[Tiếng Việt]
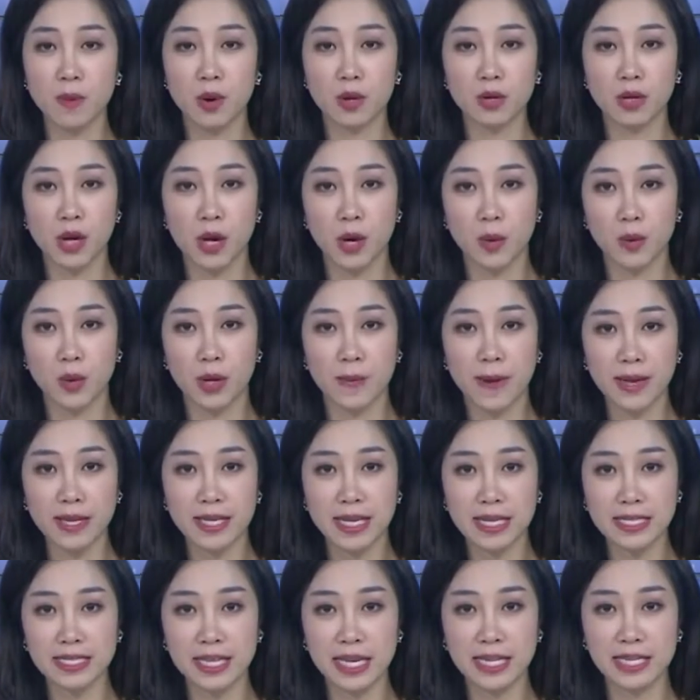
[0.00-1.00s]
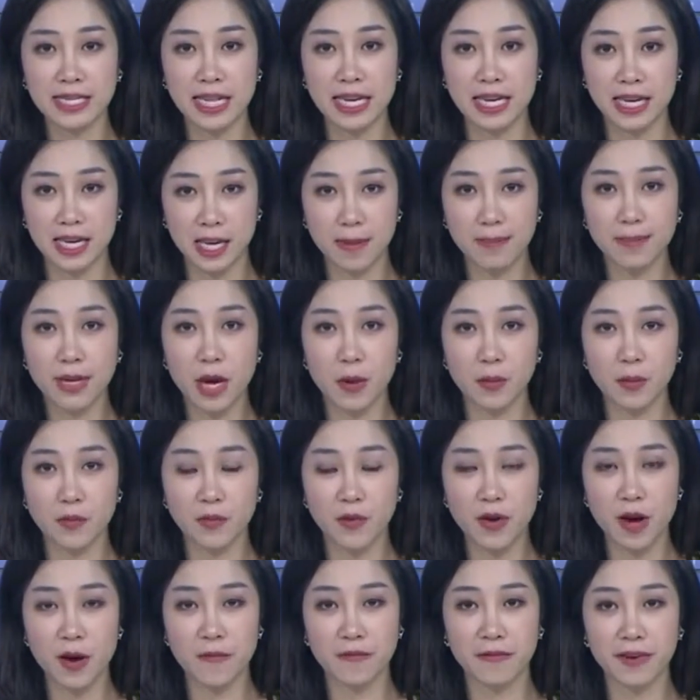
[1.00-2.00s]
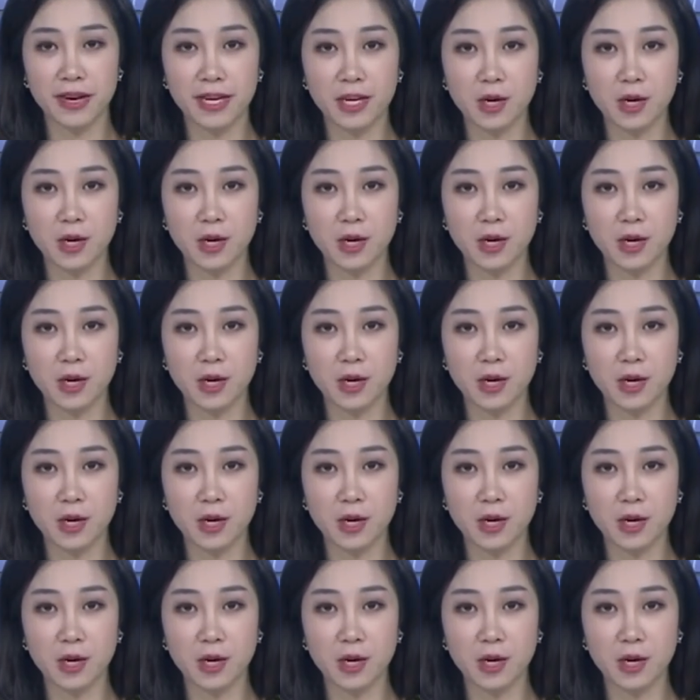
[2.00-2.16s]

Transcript: tháng một, Ủy ban nhân dân tỉnh Lâm Đồng phối hợp